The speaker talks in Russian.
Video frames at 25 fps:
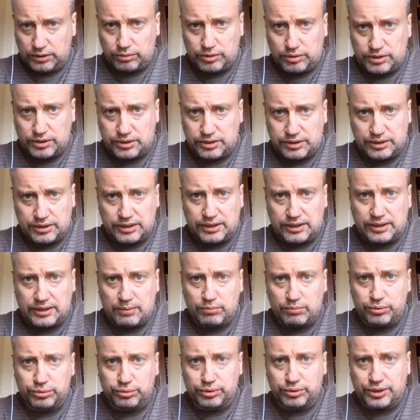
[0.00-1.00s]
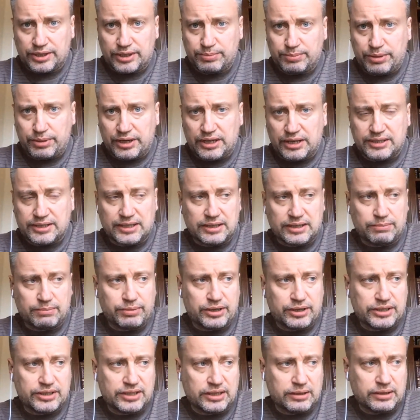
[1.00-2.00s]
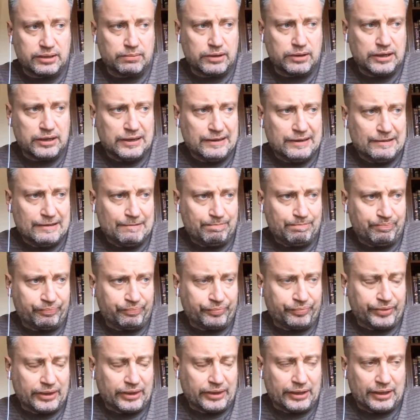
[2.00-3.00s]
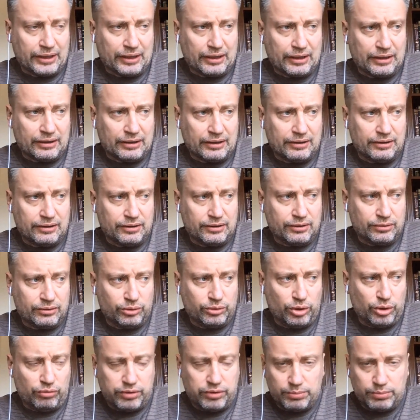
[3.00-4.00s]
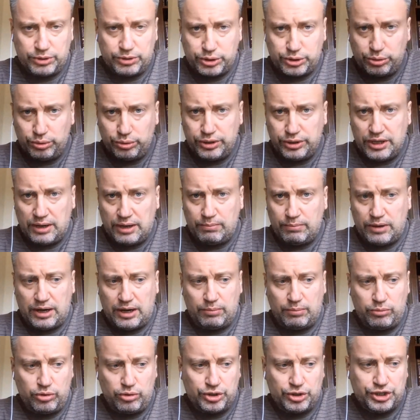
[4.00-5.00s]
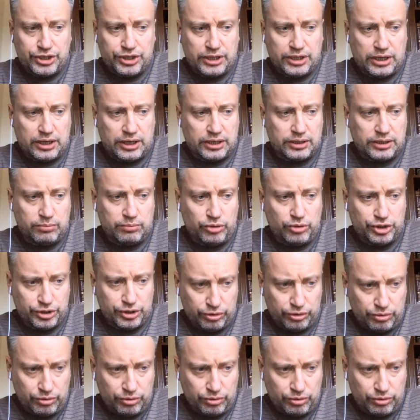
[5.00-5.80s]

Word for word: То есть они там будут разбираться теперь с этим э, новым судном, а можно, а не можно.